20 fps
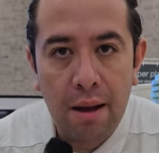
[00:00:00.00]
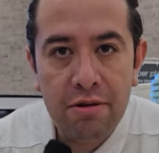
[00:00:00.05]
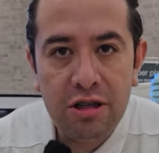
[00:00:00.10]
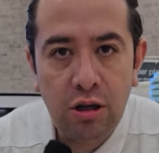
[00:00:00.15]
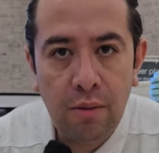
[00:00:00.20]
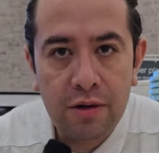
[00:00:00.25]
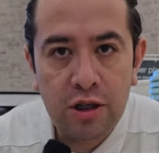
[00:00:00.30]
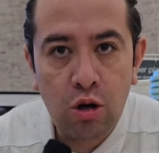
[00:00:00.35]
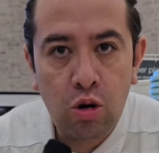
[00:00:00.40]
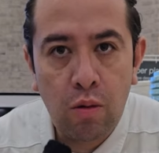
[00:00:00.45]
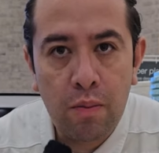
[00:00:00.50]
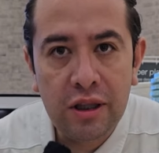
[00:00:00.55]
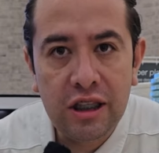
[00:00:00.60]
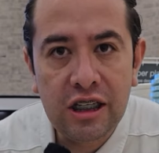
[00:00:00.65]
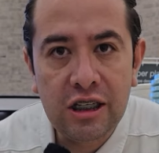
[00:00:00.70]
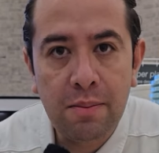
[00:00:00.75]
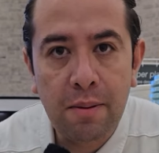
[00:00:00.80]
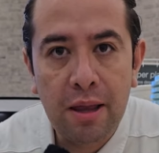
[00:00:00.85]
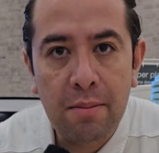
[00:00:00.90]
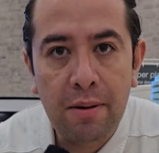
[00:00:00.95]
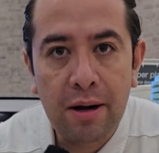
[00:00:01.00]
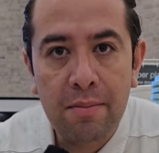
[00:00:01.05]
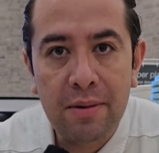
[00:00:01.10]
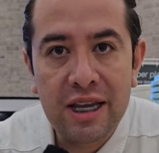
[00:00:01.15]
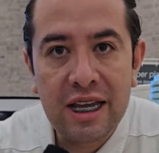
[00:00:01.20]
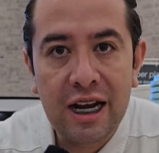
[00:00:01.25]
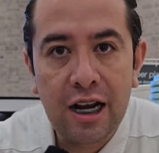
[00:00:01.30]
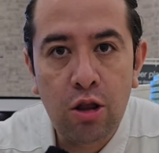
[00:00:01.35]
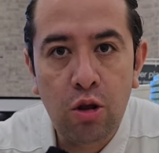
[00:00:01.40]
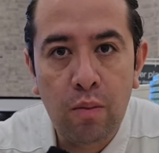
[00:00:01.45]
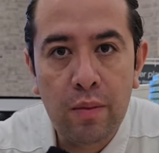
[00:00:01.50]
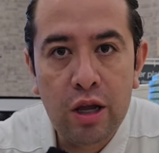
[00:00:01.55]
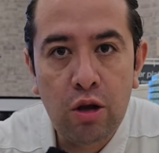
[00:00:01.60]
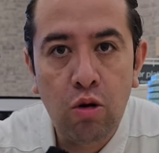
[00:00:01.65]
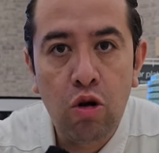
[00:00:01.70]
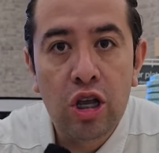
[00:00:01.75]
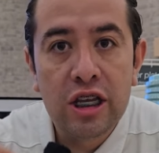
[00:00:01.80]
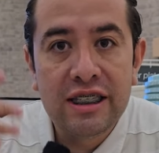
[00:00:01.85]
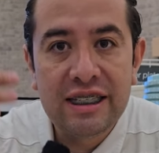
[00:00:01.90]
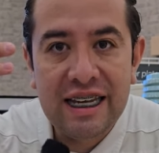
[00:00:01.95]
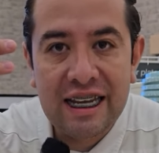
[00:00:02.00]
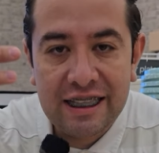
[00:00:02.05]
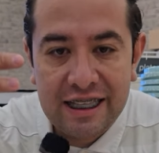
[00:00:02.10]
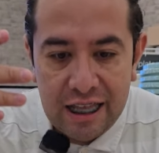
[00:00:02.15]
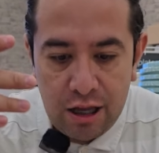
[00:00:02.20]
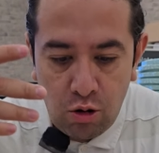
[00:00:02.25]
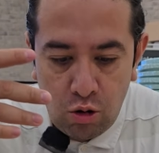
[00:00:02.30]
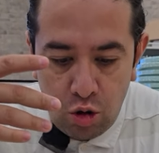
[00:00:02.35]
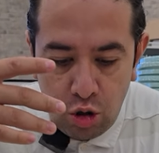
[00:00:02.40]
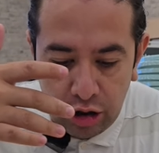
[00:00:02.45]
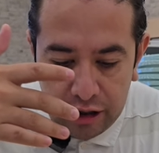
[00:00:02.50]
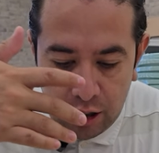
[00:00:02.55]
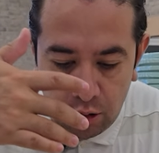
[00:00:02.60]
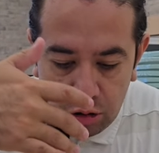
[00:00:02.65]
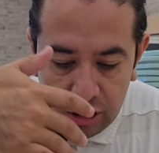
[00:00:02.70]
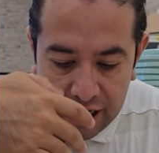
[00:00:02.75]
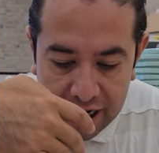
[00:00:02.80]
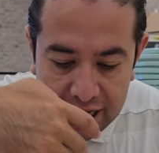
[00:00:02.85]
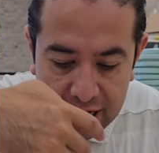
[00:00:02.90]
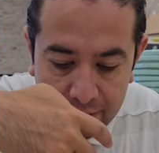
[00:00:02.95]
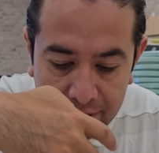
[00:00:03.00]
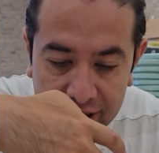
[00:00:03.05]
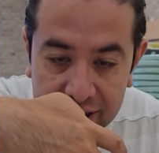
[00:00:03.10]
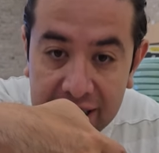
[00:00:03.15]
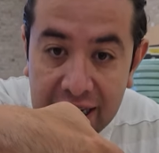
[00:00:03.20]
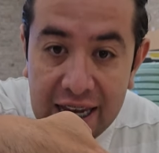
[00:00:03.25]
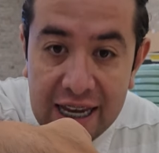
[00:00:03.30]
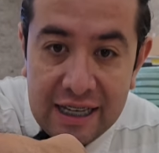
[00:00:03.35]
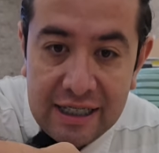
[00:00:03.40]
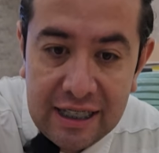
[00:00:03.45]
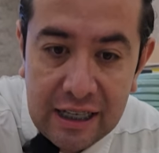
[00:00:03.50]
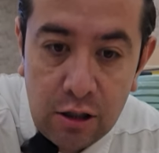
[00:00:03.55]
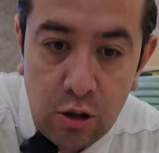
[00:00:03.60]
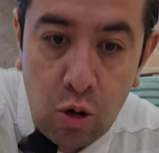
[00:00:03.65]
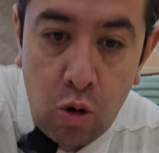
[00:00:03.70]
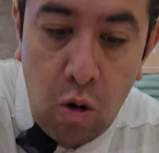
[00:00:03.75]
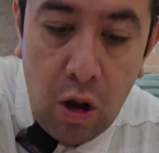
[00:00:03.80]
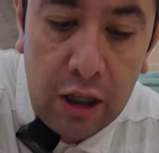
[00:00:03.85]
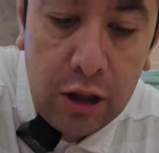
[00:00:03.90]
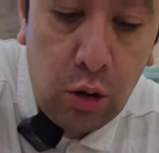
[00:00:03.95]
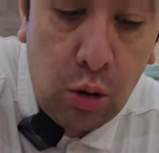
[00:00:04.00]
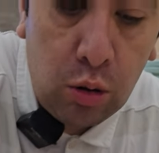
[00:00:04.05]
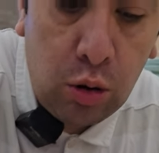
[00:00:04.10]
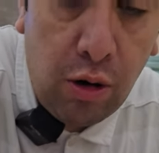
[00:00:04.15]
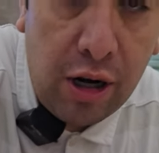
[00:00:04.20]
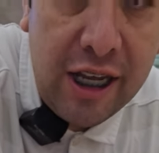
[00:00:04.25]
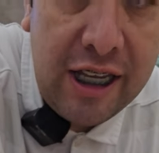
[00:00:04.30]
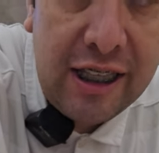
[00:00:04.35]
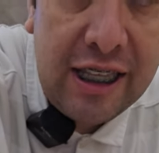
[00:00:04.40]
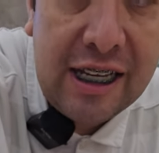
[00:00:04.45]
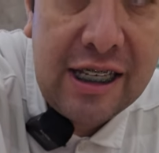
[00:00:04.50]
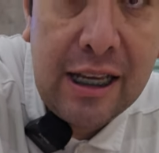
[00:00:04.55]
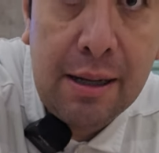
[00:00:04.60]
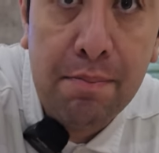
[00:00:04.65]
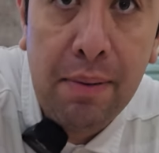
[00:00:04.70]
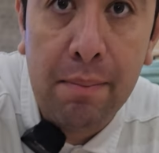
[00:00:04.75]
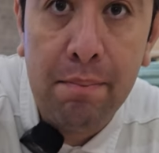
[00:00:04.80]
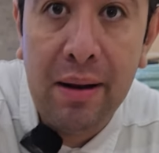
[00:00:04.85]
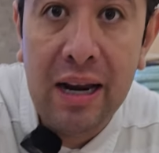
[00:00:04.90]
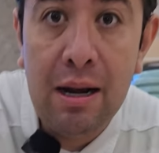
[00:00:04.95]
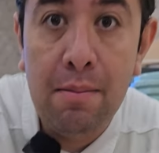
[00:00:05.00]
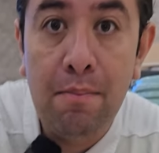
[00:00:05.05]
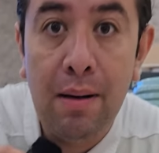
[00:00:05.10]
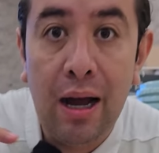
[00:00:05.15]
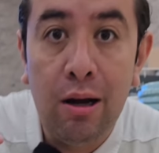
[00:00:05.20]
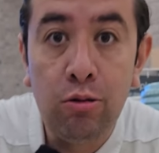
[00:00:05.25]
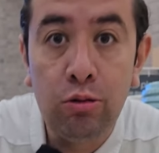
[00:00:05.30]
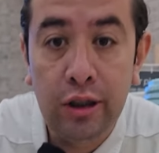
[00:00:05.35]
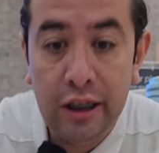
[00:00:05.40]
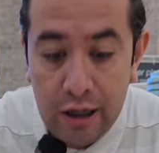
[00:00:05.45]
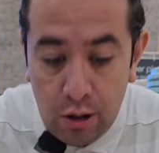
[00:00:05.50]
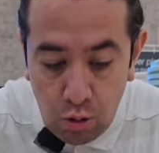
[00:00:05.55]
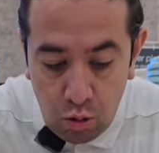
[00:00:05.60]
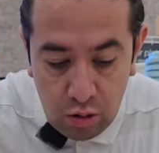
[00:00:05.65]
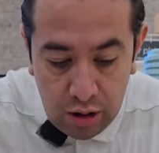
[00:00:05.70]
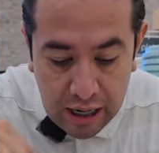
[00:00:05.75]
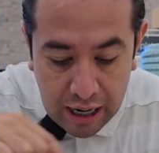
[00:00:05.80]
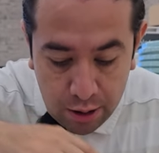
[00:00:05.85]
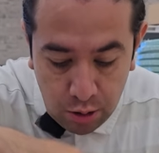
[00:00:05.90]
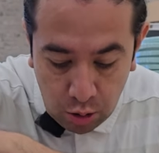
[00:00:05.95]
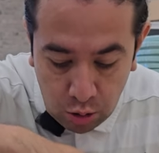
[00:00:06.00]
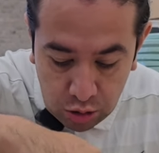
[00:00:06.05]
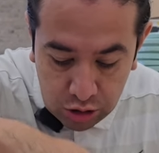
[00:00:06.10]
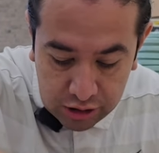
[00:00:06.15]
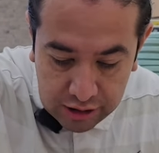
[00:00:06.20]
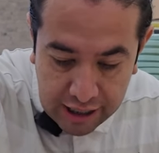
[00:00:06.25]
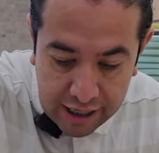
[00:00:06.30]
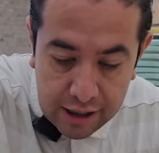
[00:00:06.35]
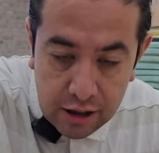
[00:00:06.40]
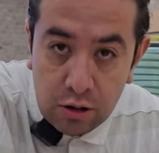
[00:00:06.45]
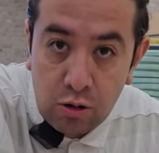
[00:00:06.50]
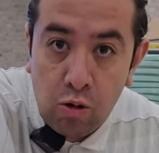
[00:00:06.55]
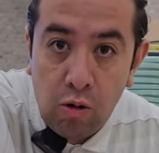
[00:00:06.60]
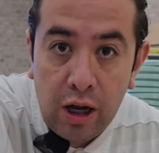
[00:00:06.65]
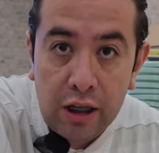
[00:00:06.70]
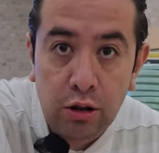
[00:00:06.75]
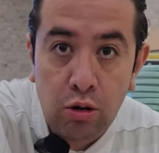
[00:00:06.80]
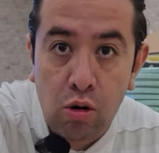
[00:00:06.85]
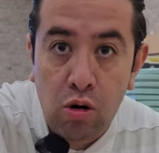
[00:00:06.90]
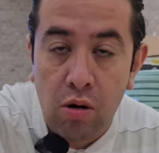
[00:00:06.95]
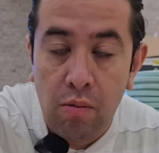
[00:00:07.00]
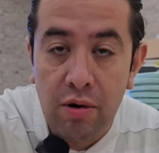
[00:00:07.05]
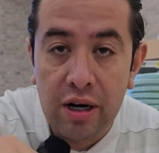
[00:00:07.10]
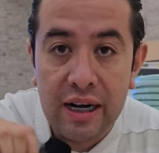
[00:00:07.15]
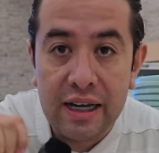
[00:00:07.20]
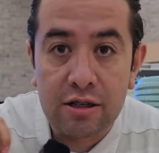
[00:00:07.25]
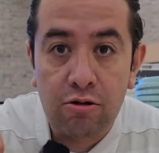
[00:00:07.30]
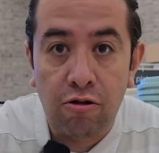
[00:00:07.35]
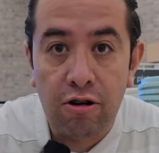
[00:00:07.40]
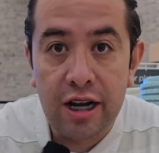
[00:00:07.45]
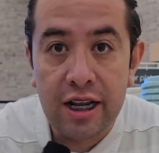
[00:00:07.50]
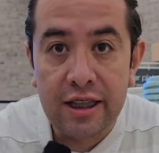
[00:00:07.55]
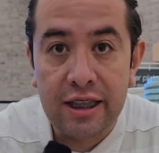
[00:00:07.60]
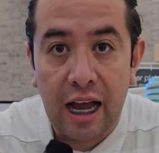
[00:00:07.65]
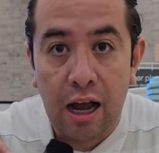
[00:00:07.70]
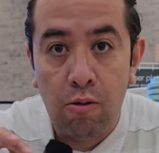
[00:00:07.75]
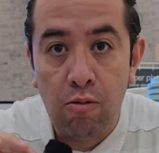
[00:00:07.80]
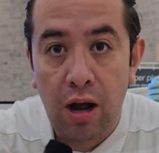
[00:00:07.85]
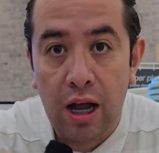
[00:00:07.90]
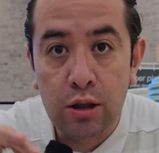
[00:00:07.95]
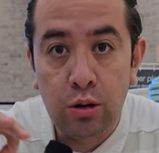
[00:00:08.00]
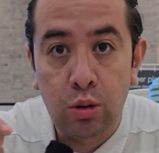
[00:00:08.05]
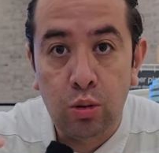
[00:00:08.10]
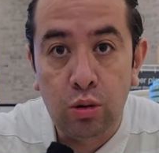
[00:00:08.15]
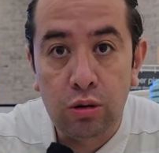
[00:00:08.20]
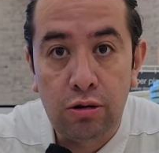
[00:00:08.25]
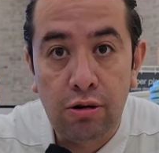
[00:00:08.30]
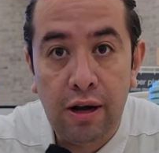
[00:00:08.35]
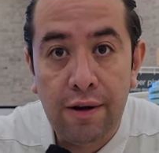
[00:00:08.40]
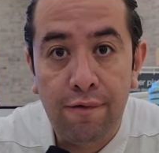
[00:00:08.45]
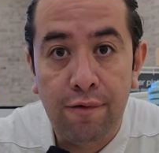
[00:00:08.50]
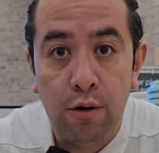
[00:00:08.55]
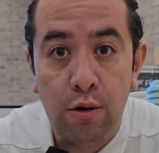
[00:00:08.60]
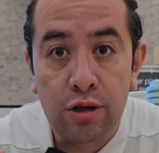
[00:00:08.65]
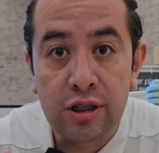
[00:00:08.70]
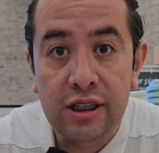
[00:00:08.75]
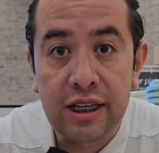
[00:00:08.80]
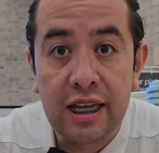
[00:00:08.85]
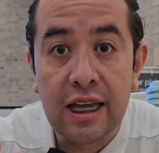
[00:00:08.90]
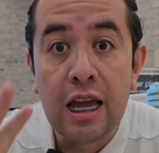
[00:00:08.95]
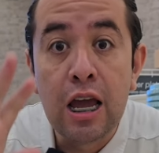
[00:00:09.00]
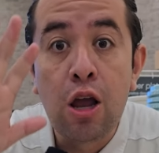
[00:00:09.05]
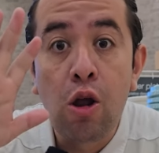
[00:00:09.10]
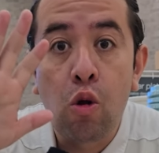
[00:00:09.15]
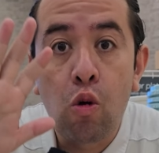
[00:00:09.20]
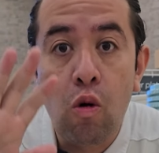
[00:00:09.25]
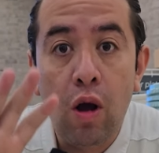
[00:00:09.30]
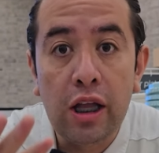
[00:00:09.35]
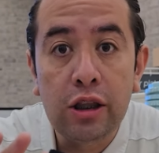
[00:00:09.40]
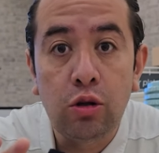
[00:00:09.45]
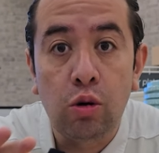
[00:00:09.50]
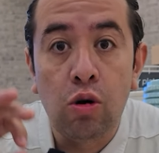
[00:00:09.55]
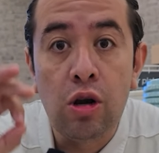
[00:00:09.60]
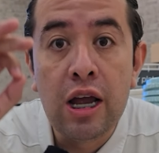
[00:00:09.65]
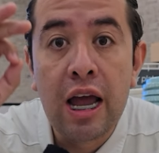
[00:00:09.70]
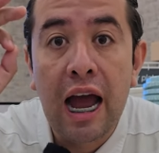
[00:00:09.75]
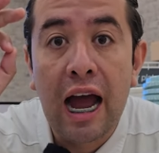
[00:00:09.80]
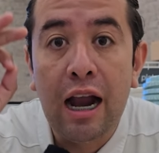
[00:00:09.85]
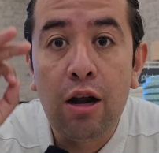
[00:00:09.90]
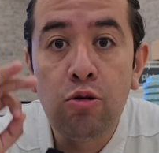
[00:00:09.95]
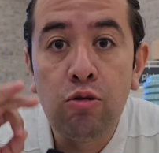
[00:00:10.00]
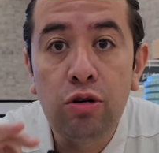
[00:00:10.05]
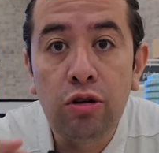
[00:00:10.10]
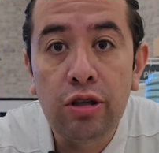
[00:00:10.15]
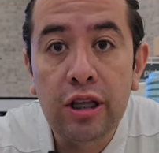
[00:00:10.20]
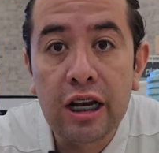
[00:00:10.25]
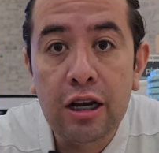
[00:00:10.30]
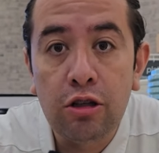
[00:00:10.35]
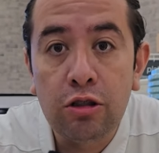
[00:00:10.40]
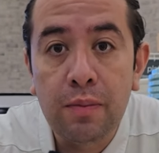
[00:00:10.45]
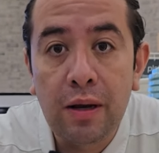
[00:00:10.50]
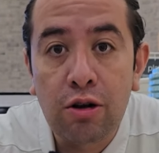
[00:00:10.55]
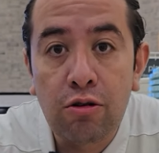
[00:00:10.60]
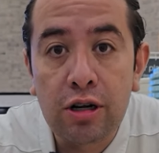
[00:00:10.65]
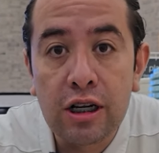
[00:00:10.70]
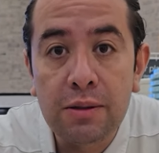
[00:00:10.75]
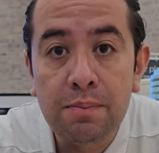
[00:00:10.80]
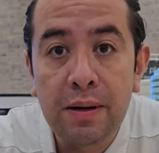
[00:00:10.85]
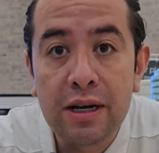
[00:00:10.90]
Aviso, aviso, compra anticipada para mañana domingo 7 de julio. ¿Te gustaría llevarte estas cuatro toallitas de papel Bounty? Una, dos, tres, cuatro, como en la escuelita. One, two, three, four, sí, cuatro. Al uno de los mejores